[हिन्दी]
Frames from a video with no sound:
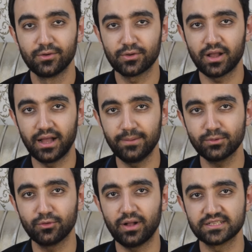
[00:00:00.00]
और
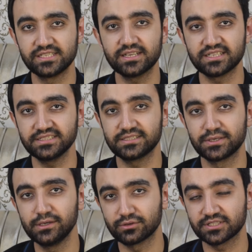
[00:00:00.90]
आपको अच्छी खासी
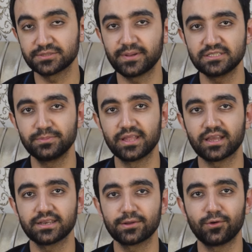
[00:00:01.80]
थ्रिल और सस्पेंस भी
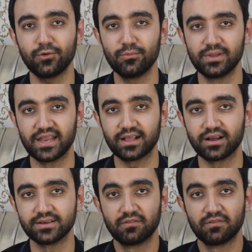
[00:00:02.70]
देखने को मिलेगा